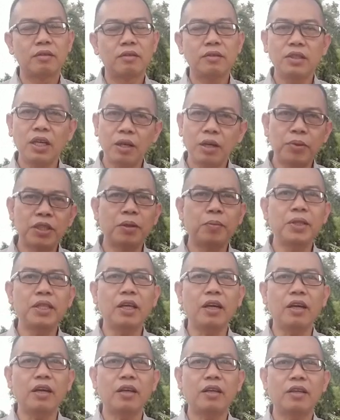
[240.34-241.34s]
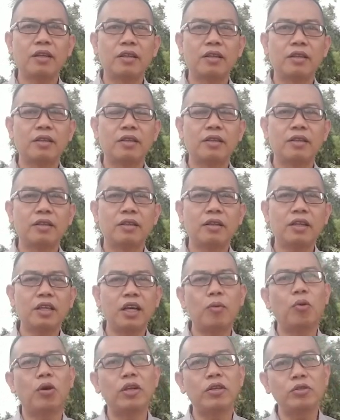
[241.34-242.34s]
Jangan bentak-bentak.
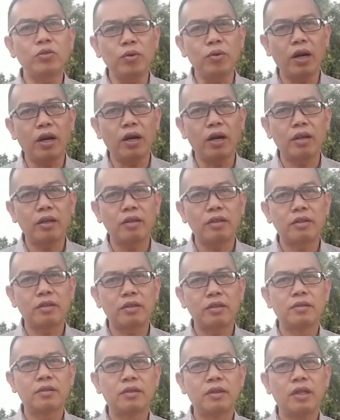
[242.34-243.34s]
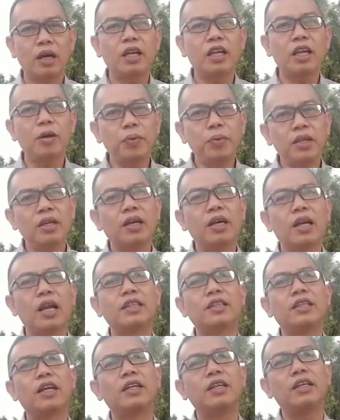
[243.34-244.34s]
Nggak boleh juga. Hadapi dengan
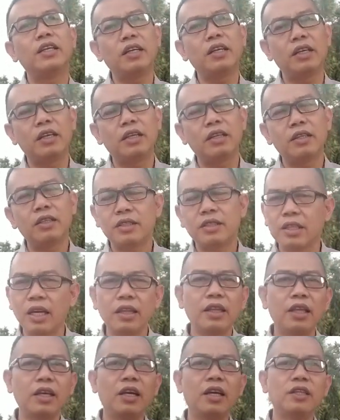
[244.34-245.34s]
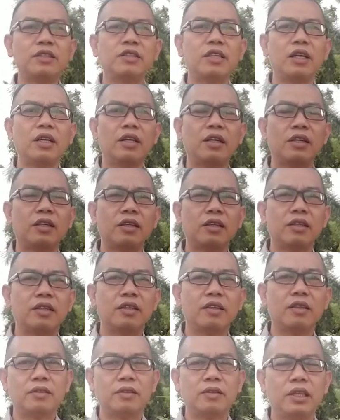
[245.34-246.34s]
hati yang dingin. Santai aja.
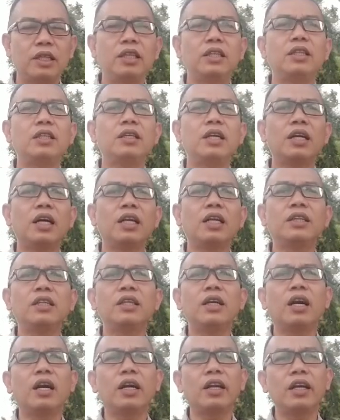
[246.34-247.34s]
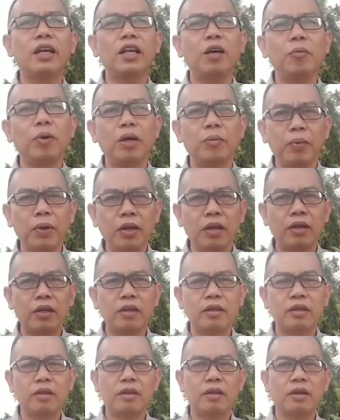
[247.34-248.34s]
Intinya kalian tidak akan ada apa-apa.
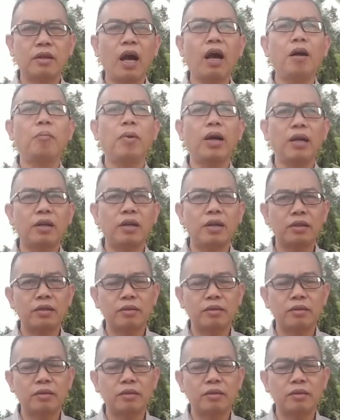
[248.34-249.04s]
Aman.